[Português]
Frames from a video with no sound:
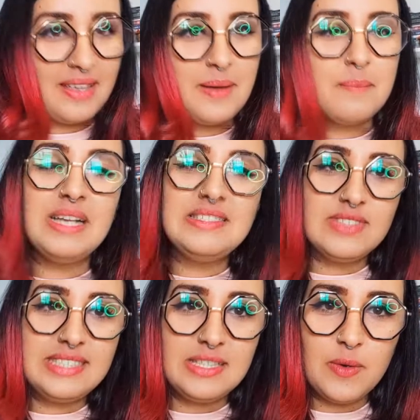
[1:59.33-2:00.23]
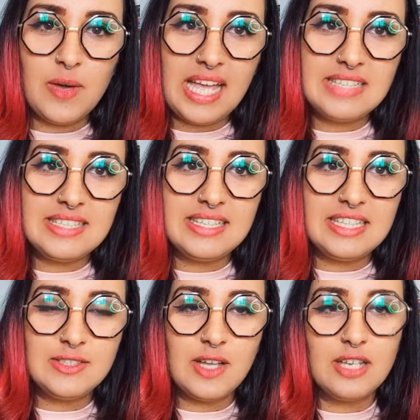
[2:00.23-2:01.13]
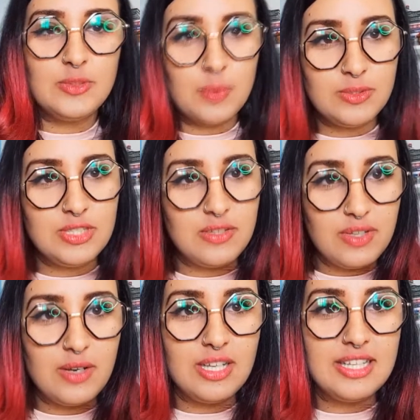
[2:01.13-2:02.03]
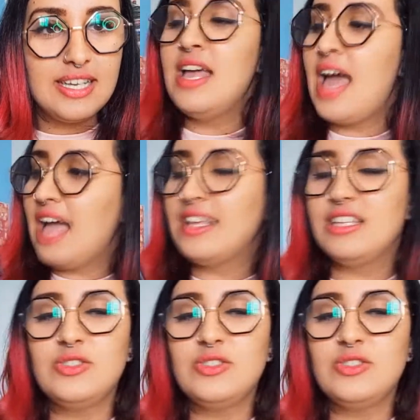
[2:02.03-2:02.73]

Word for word: Mas se você não conhece ainda a história de Bom Dia Verônica, aqui a